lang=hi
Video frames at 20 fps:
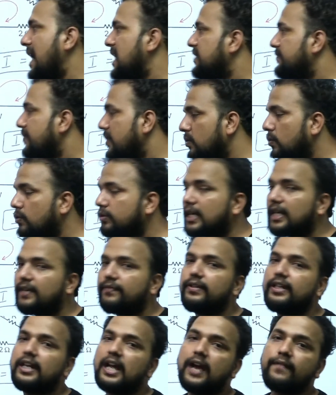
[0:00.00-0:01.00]
as we know that
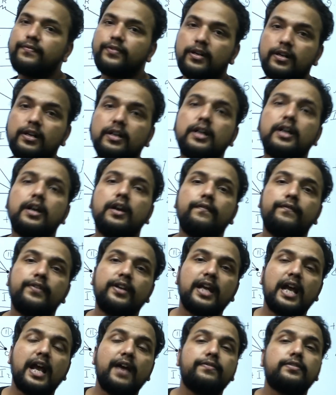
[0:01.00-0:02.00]
we have the we
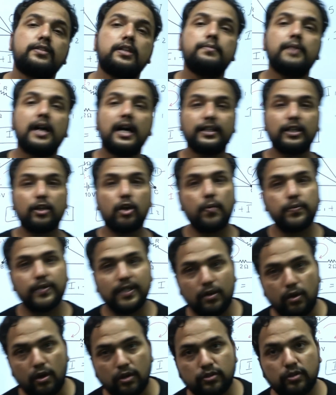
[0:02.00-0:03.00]
have some other
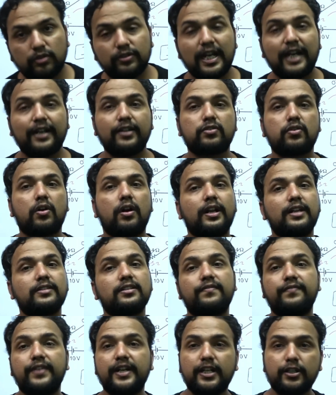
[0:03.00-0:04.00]
option also that is called as
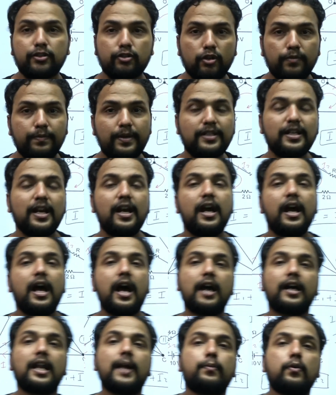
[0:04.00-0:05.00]
a wheatstone bridge.
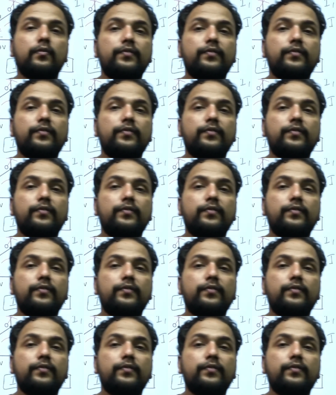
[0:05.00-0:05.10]
अगर आपको